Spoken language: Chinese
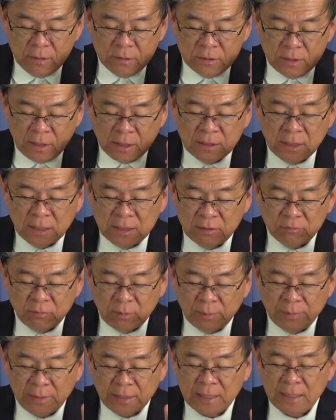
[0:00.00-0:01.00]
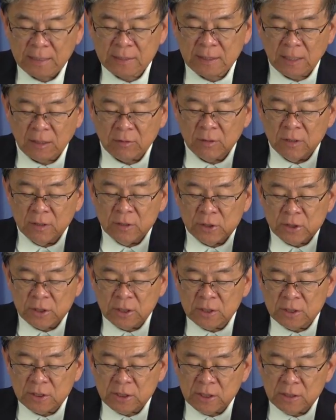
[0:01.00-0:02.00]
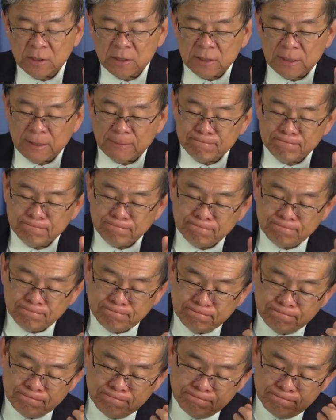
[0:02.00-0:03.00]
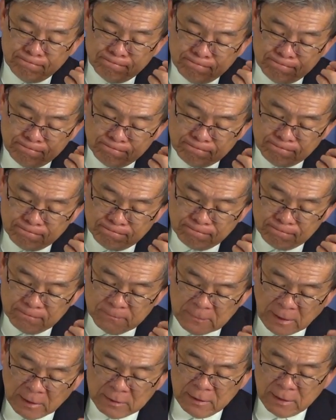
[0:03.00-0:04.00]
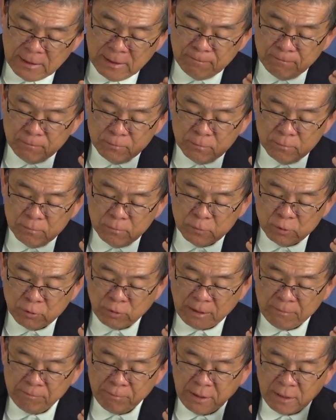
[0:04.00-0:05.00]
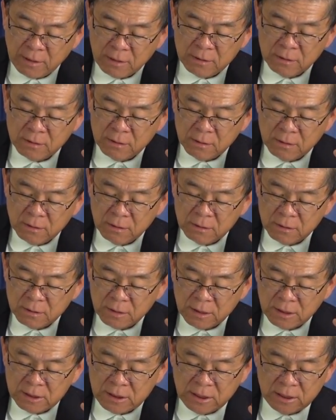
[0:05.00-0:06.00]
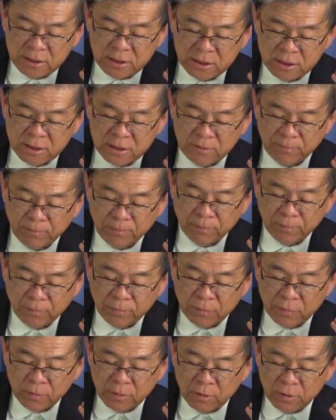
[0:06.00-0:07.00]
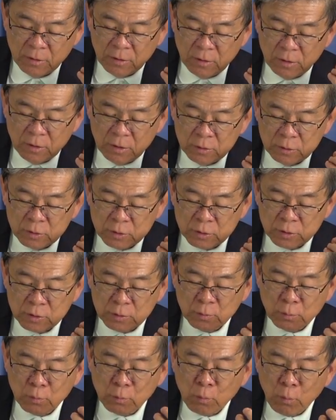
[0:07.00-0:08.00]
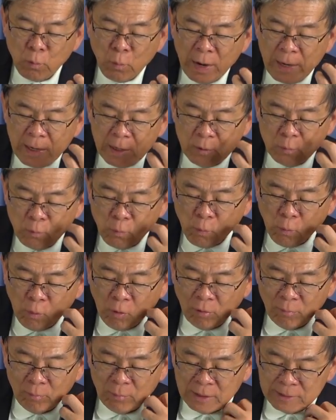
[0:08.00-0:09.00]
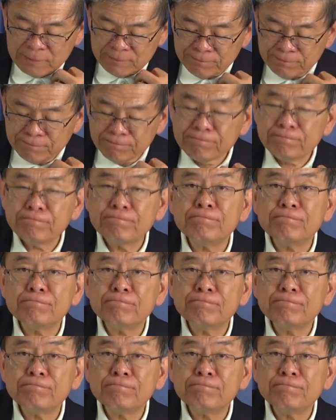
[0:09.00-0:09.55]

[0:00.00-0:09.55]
诚然的，我们会看到圣经的能力、权柄和清晰性是为我们